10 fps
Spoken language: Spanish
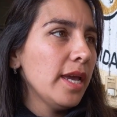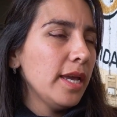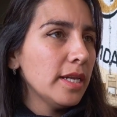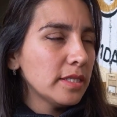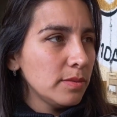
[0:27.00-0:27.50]

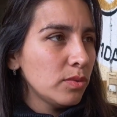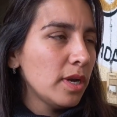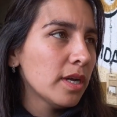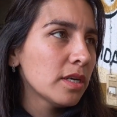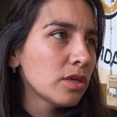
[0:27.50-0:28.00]
El
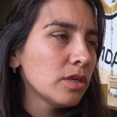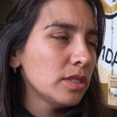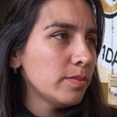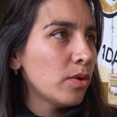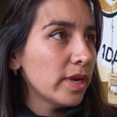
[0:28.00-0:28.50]
simulacro.
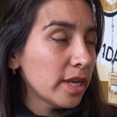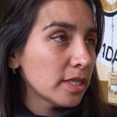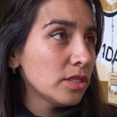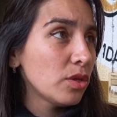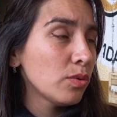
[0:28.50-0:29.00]
hicimos un
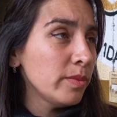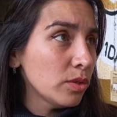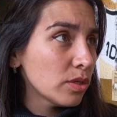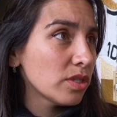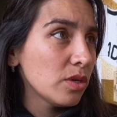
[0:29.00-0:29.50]
ejercicio de un
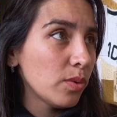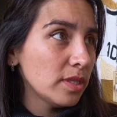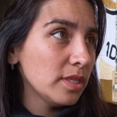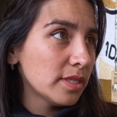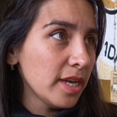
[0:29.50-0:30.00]
minuto
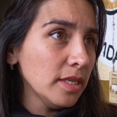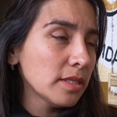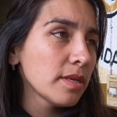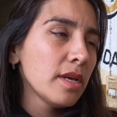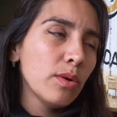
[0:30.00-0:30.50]

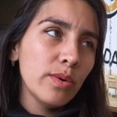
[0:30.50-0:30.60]
56,